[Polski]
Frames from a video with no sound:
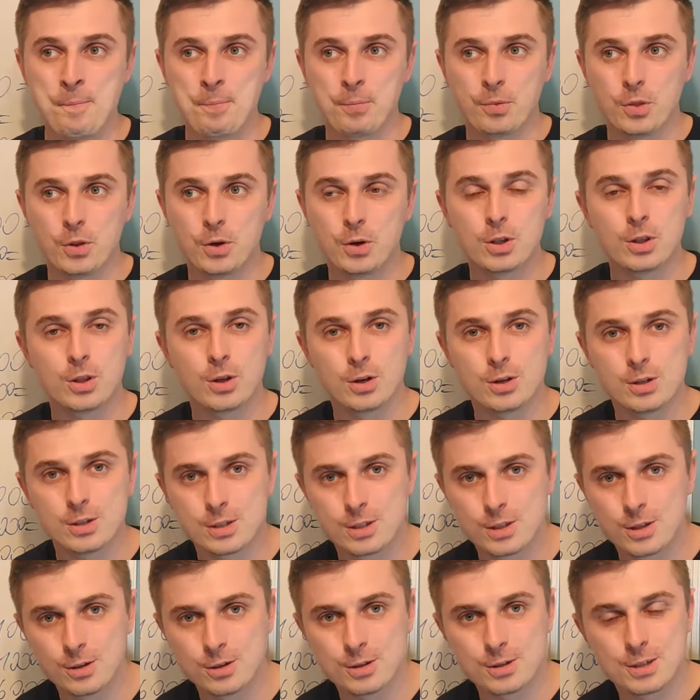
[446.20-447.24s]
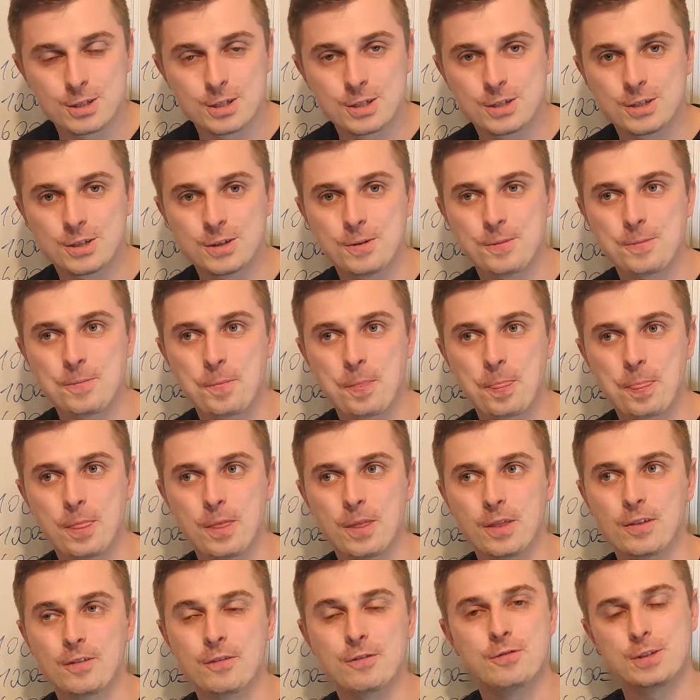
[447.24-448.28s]
No i to jest dosyć
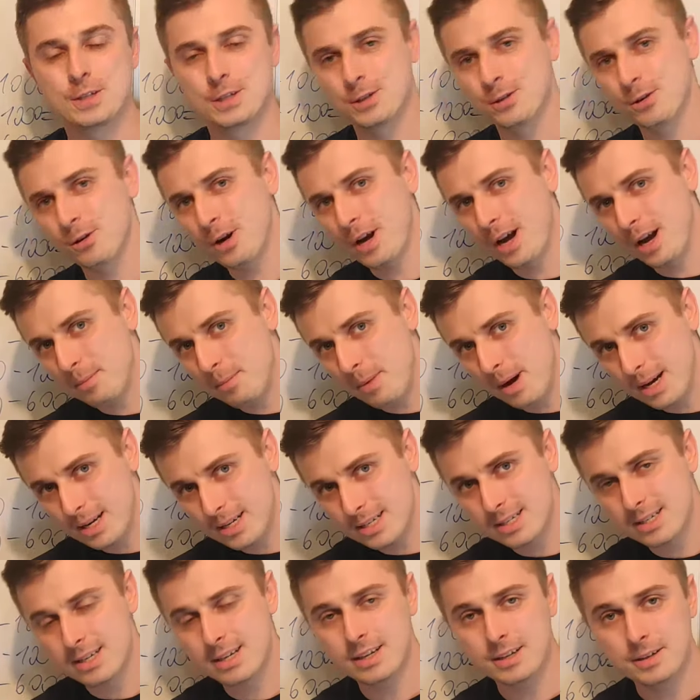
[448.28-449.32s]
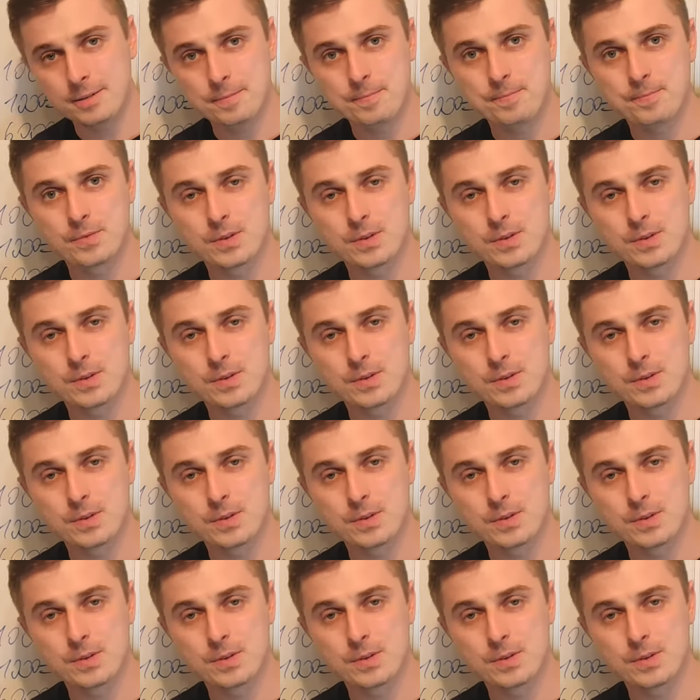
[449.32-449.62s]
wysoka marża.